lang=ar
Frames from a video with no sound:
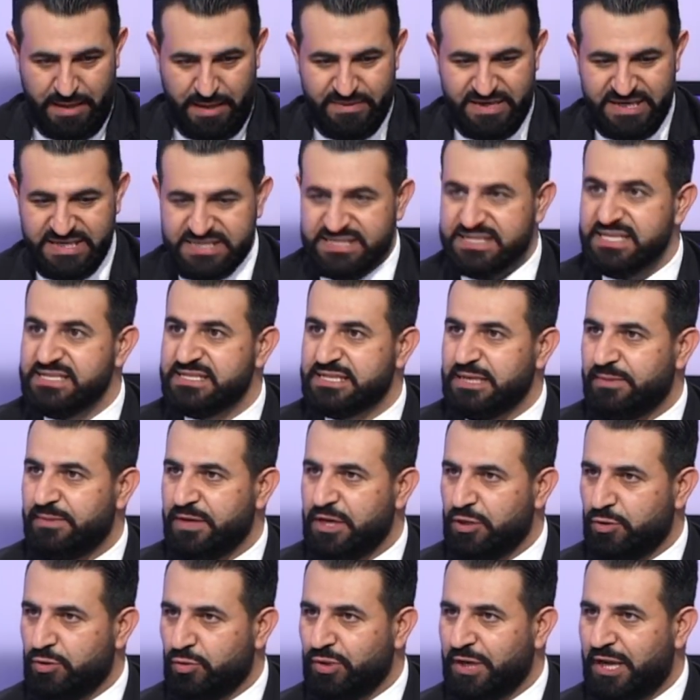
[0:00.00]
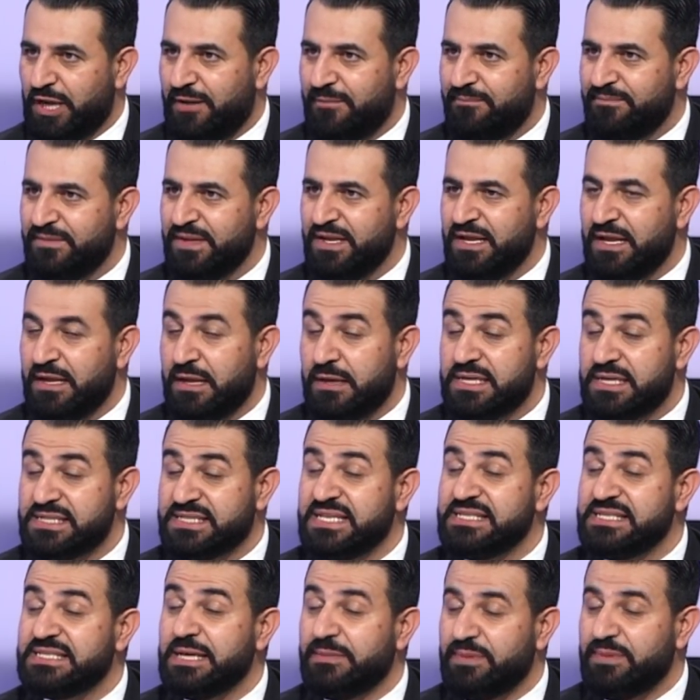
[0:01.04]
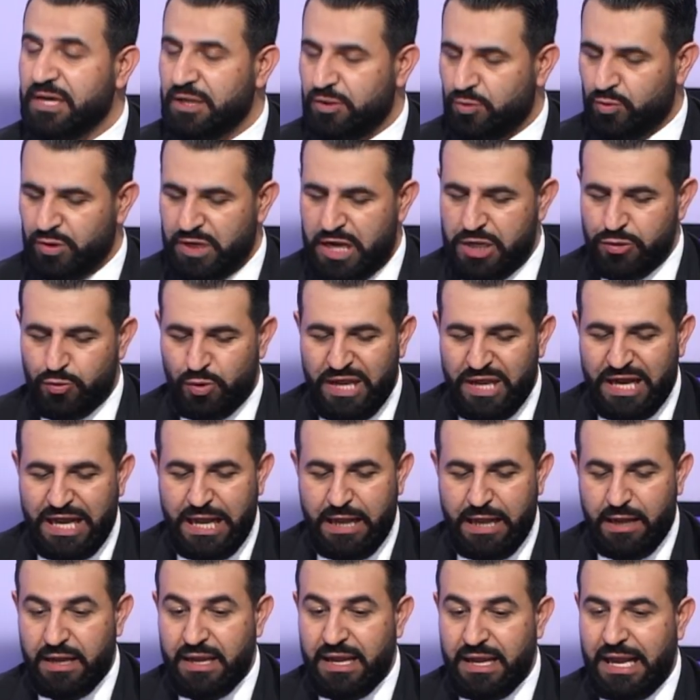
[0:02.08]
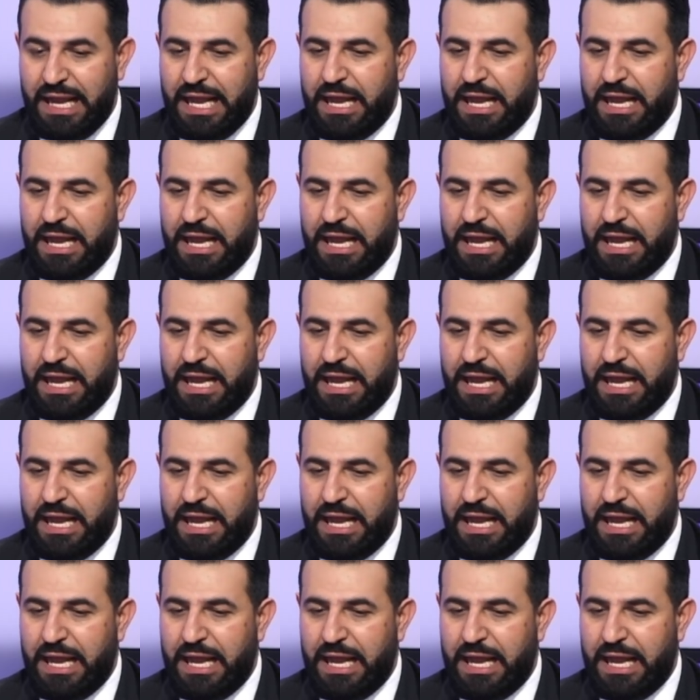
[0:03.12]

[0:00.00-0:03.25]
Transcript: عمل الاستنسابيه الاولى الاستنسابيه الاولى انه لغى